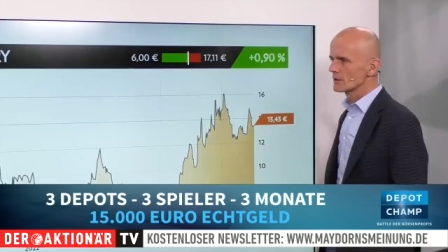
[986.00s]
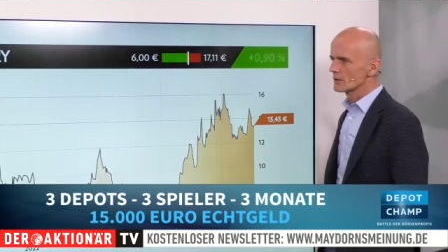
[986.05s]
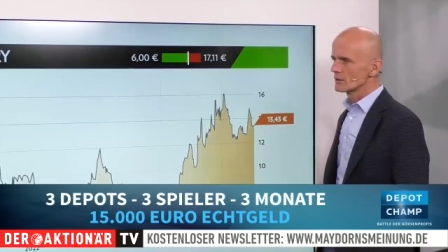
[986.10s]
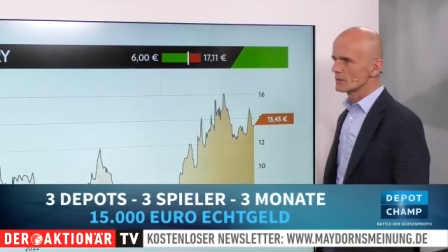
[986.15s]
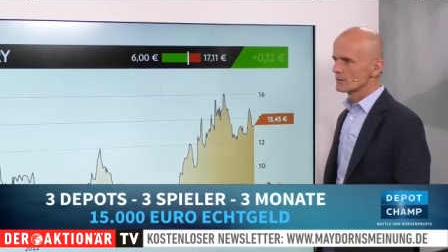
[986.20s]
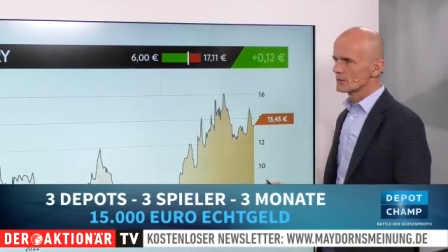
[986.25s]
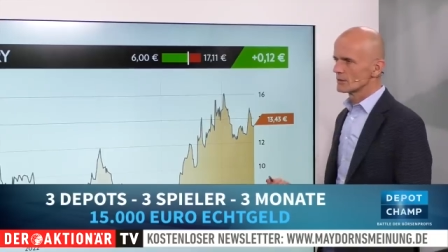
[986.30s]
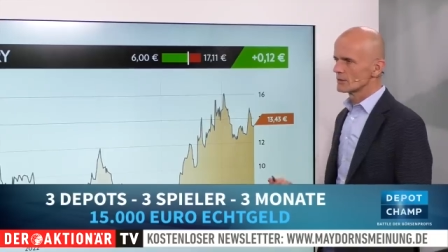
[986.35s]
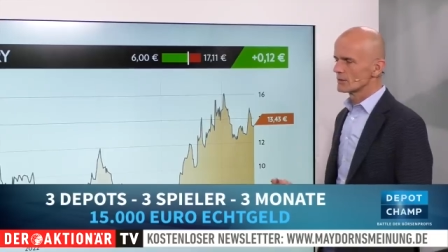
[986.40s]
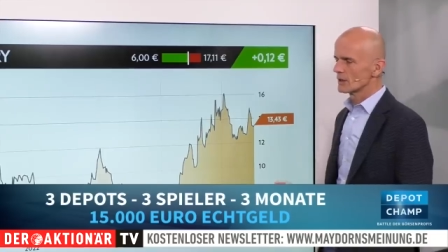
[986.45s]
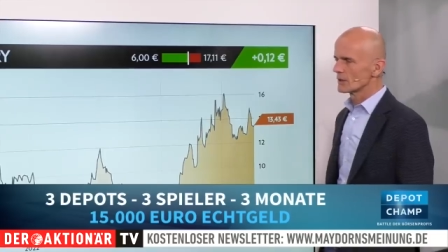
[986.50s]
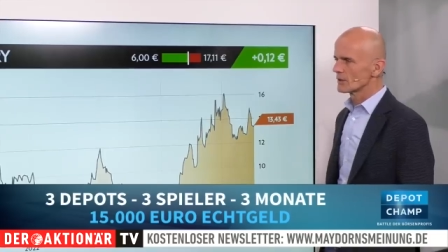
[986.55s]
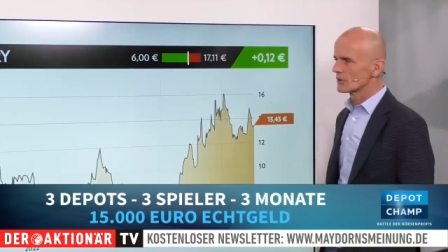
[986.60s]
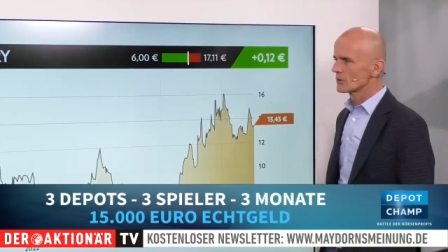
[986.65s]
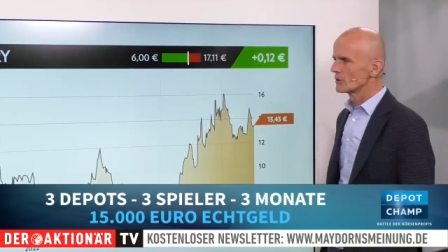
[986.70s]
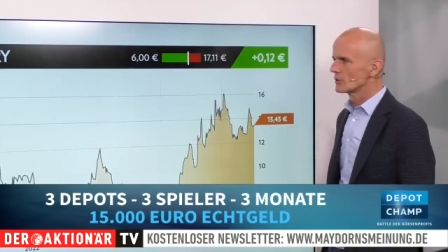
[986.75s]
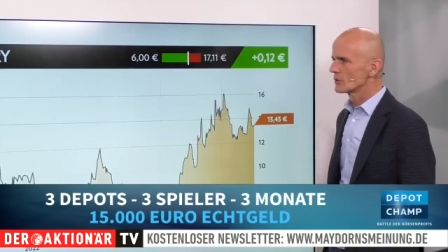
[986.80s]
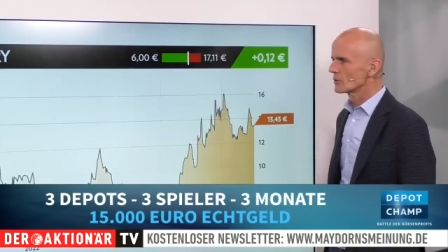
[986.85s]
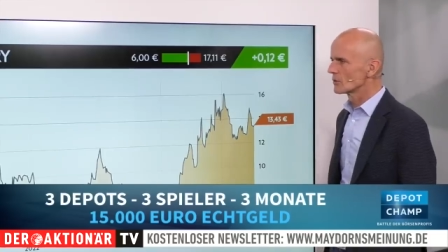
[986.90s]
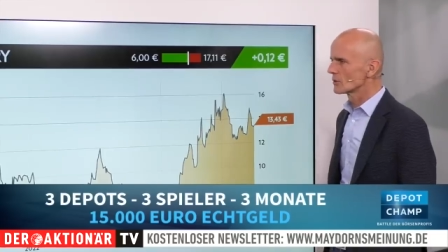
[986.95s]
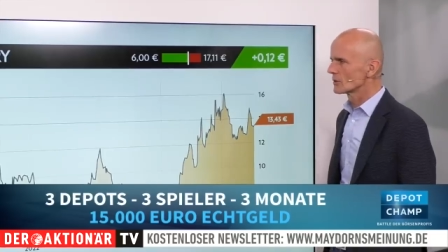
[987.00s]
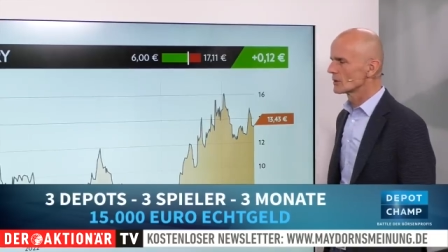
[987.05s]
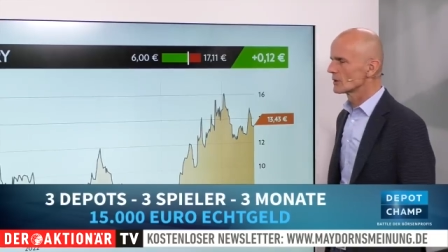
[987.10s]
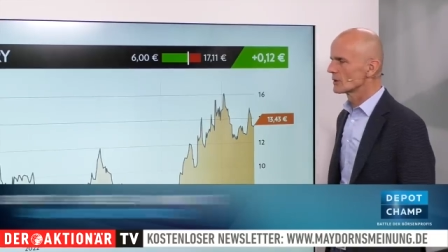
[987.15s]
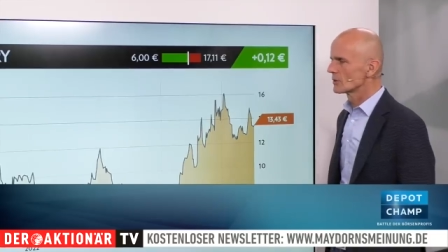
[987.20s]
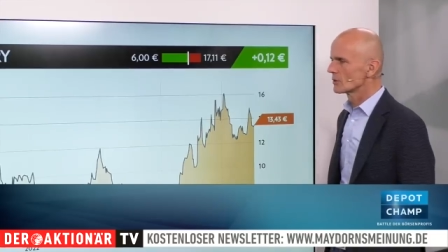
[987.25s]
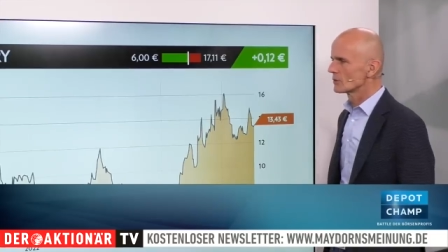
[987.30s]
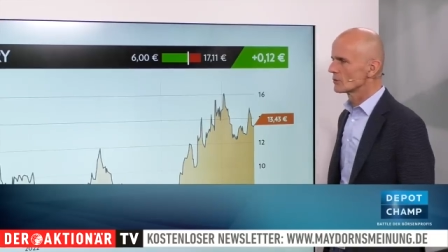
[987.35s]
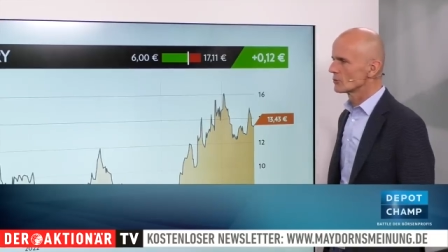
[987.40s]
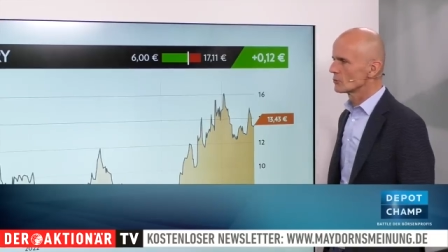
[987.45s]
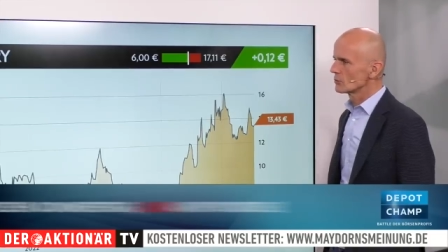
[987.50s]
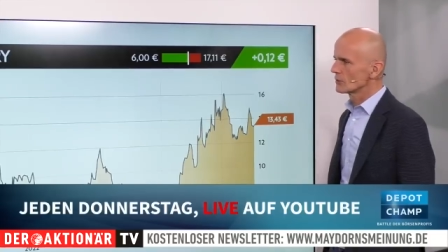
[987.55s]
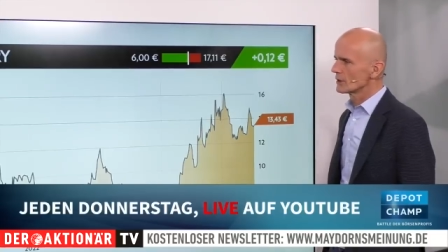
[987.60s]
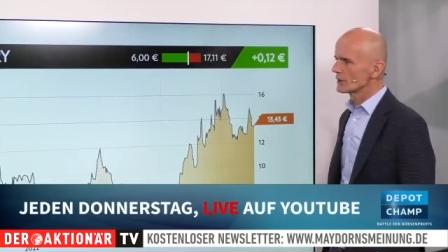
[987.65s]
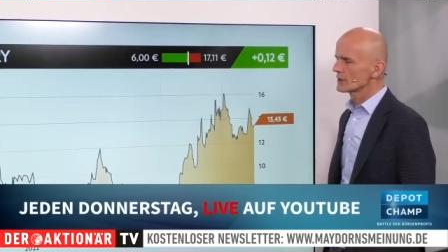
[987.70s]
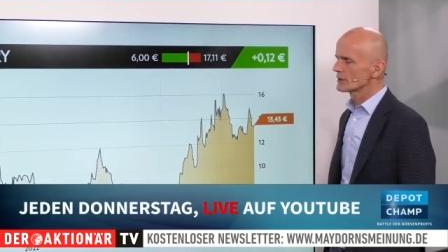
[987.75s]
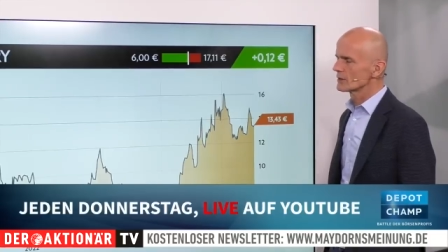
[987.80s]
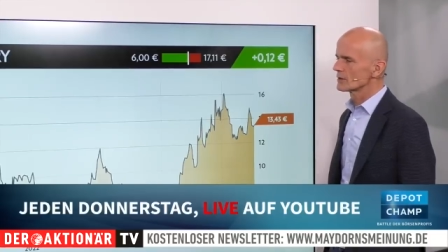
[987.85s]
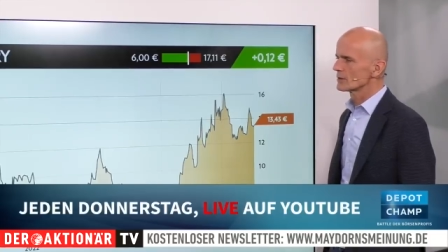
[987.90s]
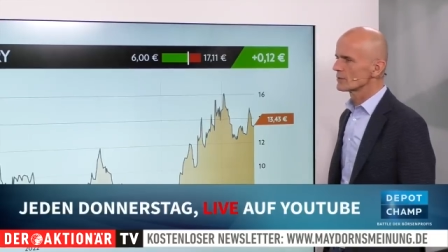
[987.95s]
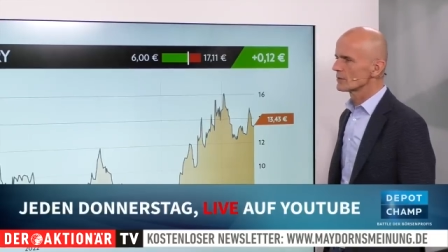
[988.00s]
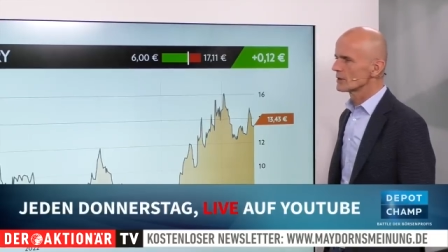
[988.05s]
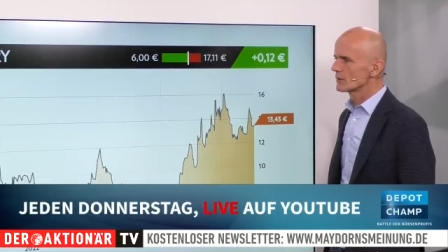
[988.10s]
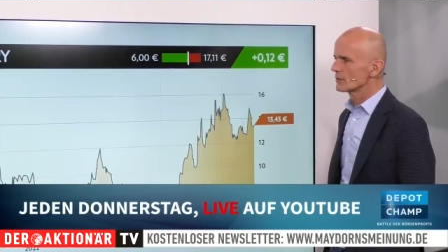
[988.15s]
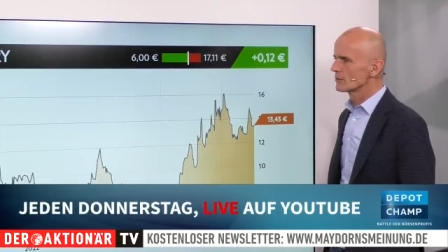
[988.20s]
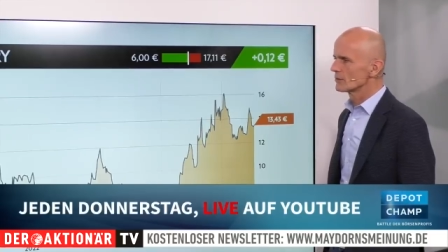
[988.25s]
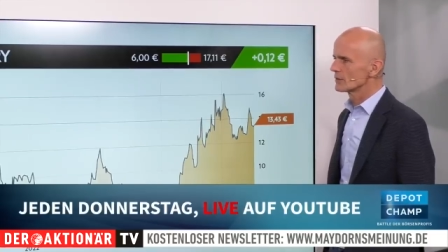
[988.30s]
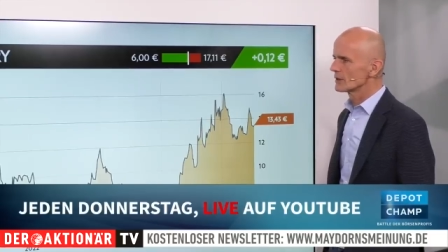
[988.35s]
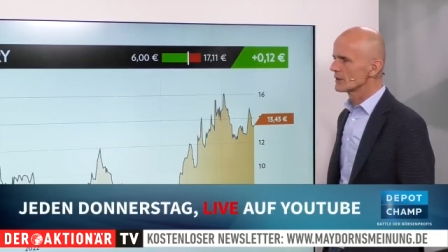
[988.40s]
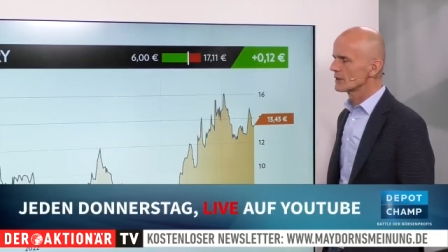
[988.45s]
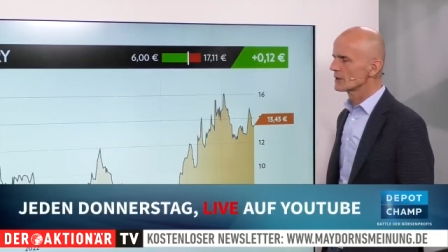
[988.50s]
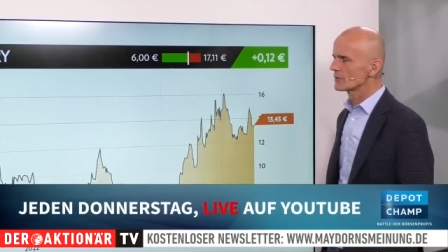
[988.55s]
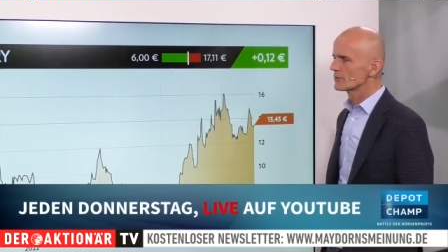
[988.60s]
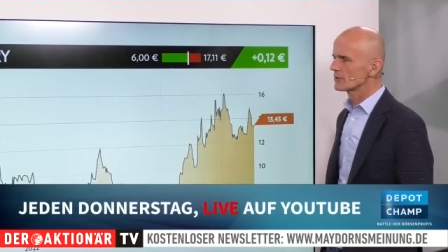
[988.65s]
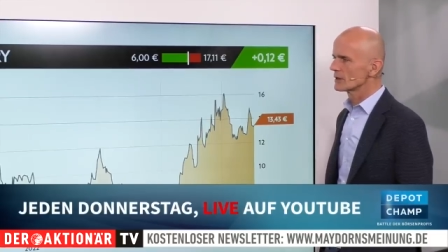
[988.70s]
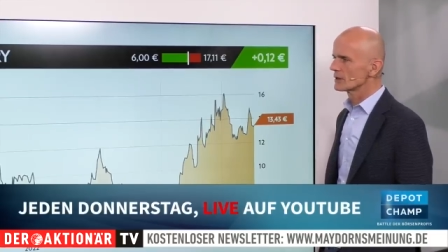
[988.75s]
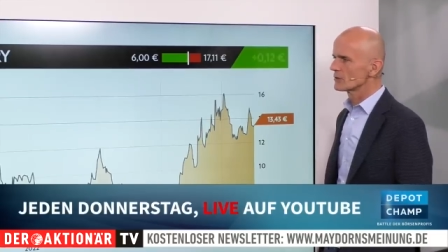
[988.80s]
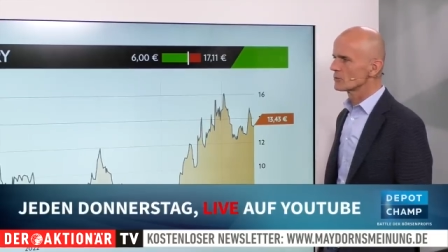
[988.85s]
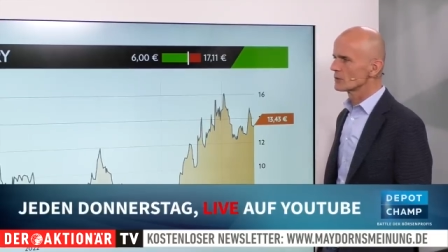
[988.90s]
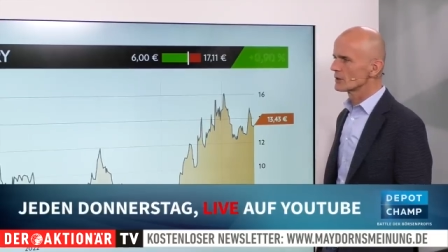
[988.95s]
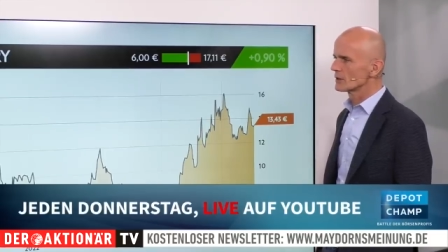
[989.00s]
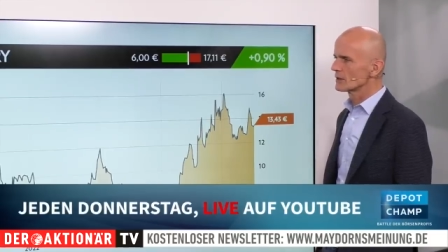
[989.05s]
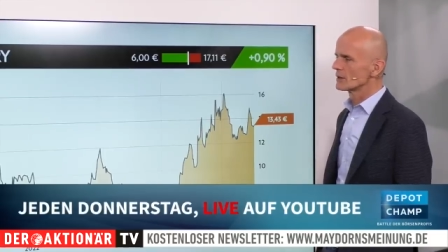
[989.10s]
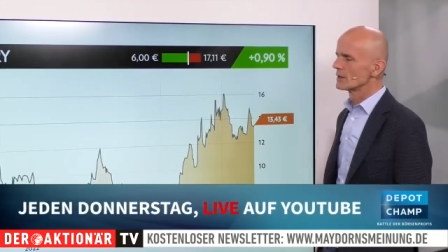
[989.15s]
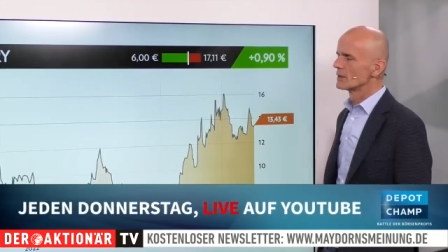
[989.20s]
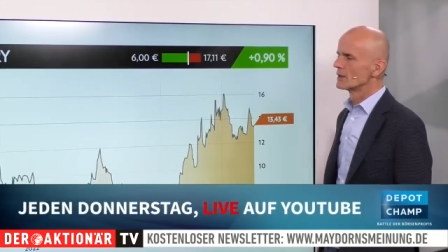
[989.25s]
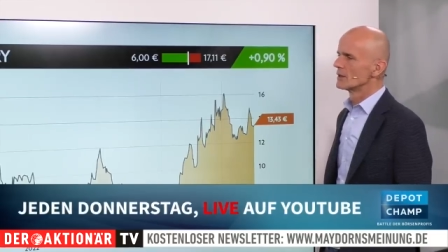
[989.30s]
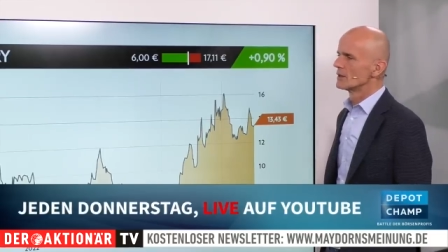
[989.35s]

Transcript: Äh, diese Ankündigung der US ähm, Gigafactory,